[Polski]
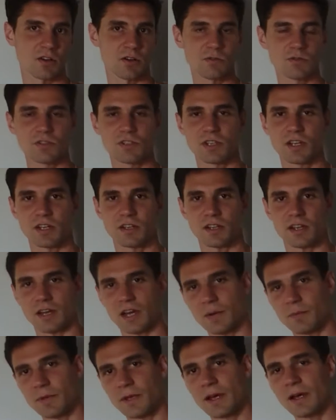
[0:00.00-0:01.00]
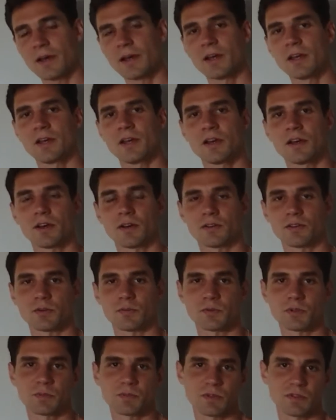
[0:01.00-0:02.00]
coaching, a terapia to
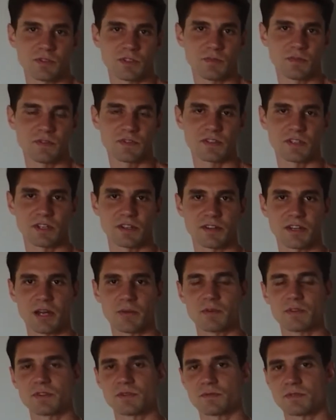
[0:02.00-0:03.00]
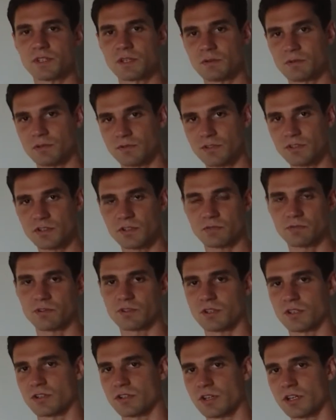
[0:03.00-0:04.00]
pod pewnymi względami są całkowicie
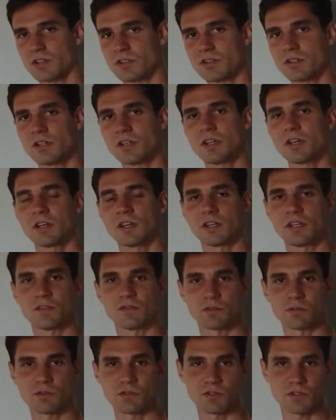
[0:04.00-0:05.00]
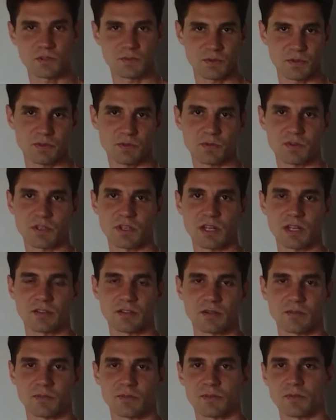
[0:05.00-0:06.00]
różne rzeczy i w różny sposób się nad
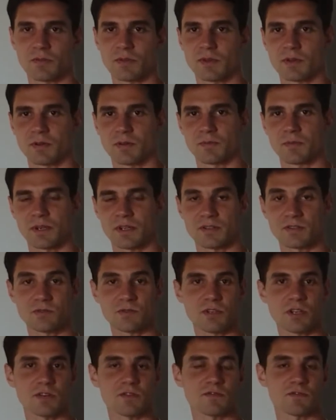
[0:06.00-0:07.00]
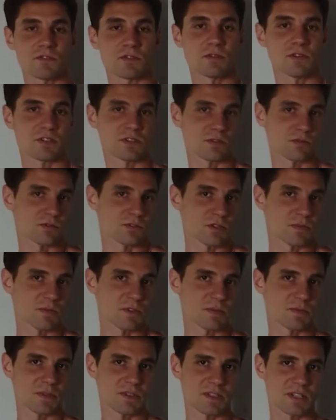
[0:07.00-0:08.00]
tym e, pracuje, w ogóle z różnymi
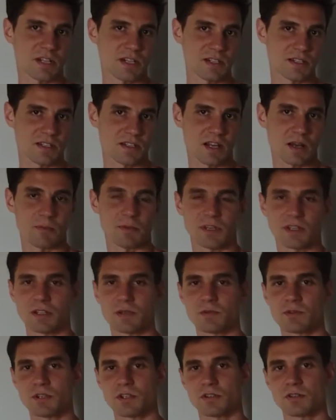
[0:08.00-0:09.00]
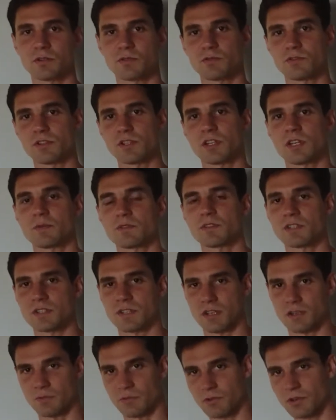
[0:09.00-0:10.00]
specjalistami. Ja na przykład coachingiem się
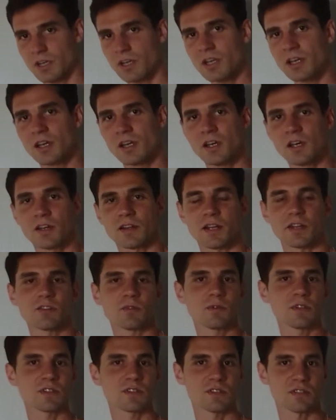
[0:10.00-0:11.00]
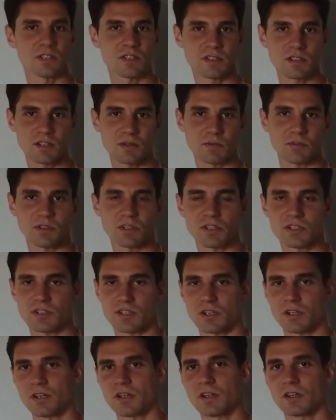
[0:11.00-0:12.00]
zajmuję, natomiast nie zajmuję
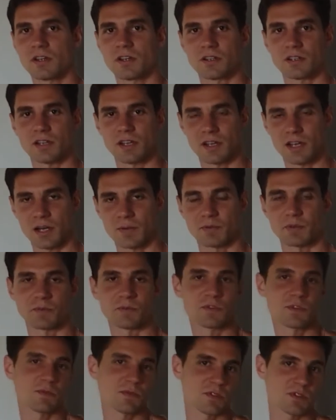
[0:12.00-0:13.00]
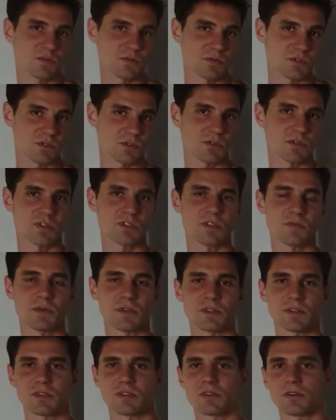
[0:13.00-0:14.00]
się terapią. Być może w przyszłości
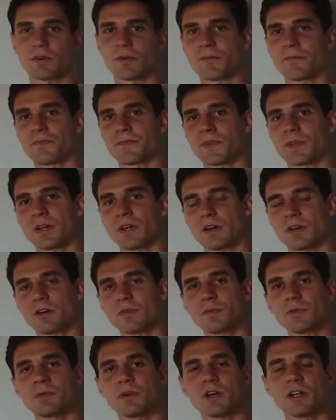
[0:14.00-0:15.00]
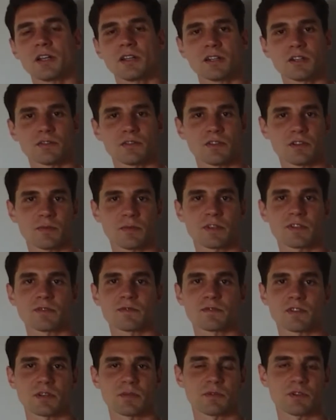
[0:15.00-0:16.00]
będę to robił, ale na chwilę
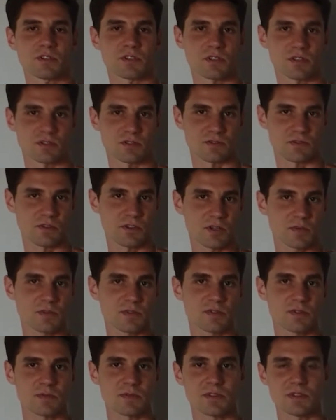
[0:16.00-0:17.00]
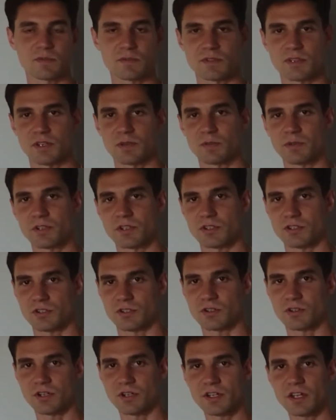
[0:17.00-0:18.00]
obecną zajmuję się rozwojem osobistym, zajmuję się
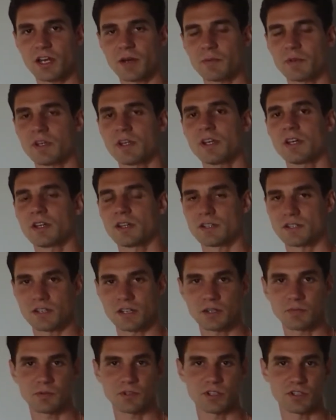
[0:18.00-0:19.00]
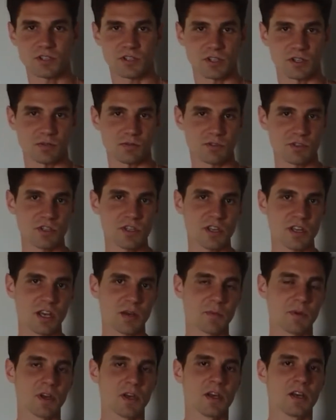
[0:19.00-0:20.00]
szkoleniami, zajmuję się
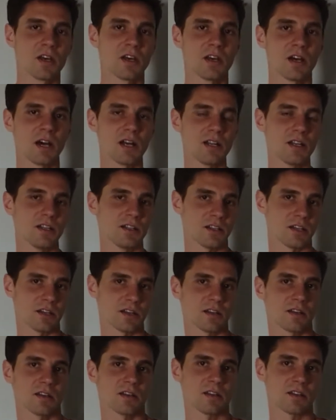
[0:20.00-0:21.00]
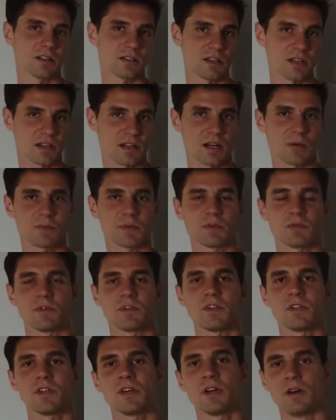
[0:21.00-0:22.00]
coachingiem, ale nie terapią.
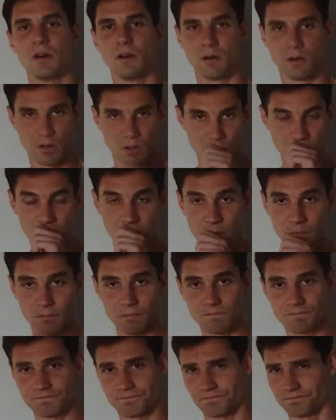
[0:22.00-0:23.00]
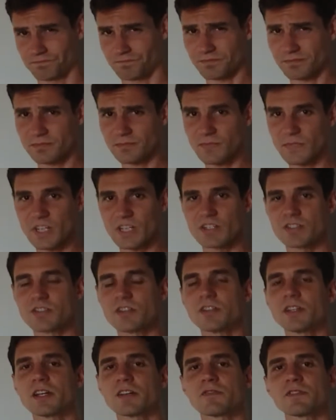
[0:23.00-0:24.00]
I
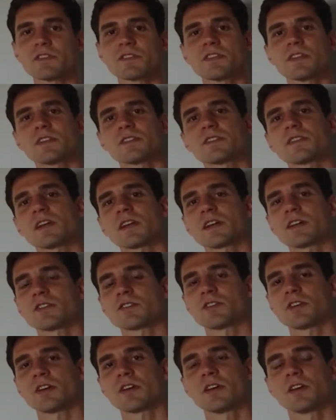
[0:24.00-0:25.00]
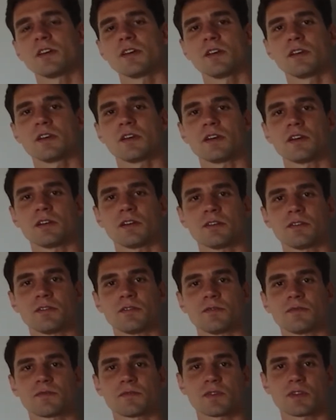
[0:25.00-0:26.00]
istotna kwestia jest taka, że yy,
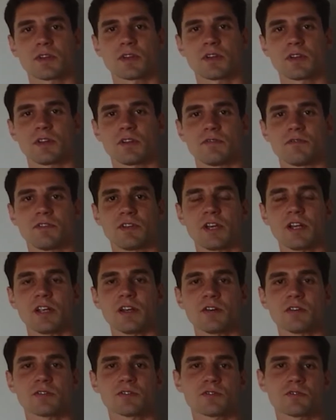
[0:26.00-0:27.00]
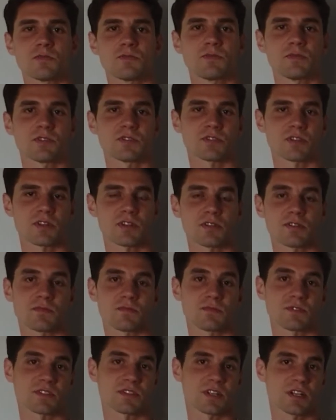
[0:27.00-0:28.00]
wiele osób może
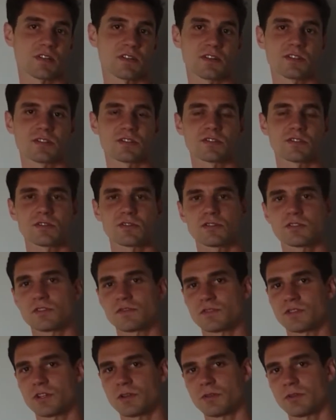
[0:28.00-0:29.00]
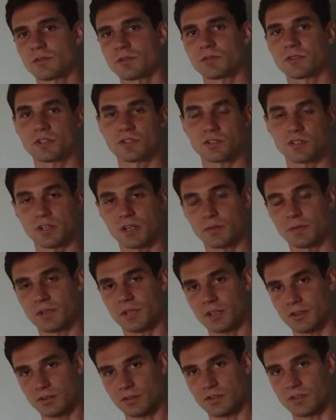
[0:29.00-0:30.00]
zastanawiać się, skąd się wzięło tutaj, że jakby
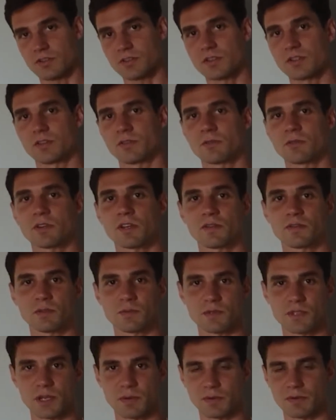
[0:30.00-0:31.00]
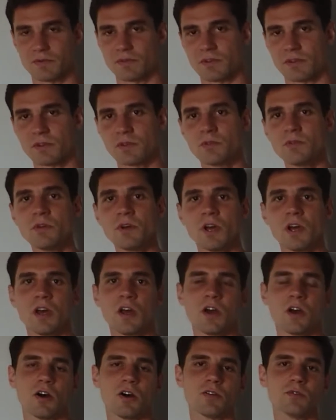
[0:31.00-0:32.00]
jedno jest i drugie w tym samym worku.
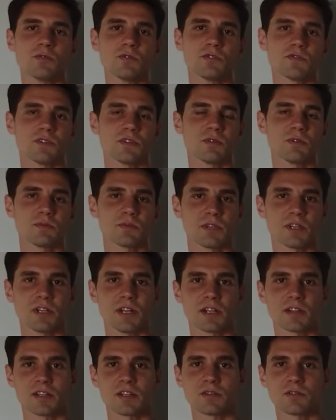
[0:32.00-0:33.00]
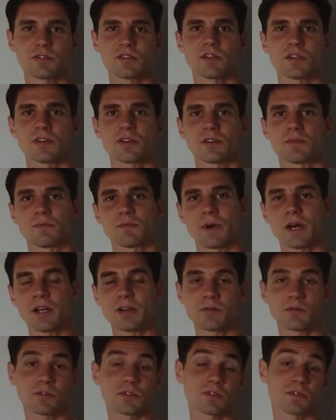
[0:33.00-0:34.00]
Otóż według mnie dlatego, że
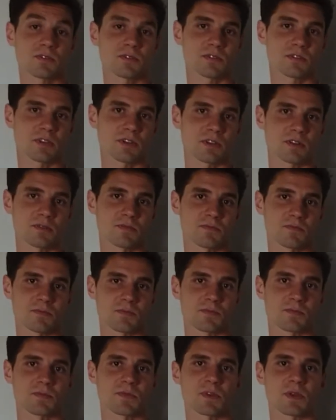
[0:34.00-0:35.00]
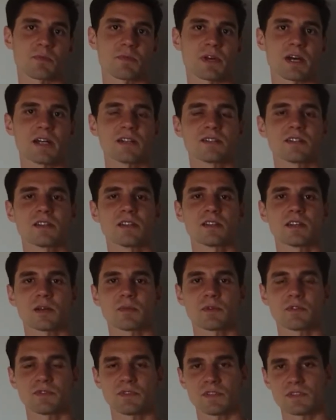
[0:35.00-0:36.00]
mają to, te m, mm, prace
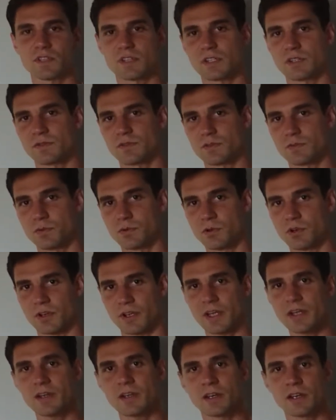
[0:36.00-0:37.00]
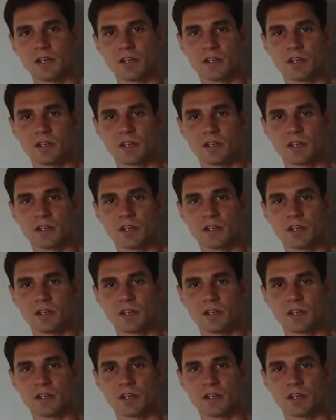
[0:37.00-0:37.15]
jednak pewne cechy wspólne